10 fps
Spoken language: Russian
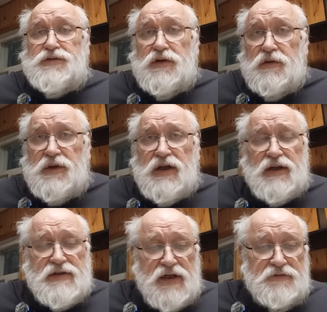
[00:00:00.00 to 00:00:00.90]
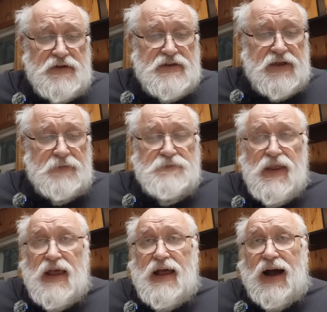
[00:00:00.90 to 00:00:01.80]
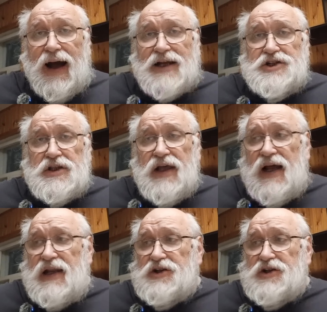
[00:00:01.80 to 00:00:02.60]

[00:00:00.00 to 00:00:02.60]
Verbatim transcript: всего мира, астрофизики, ожидали,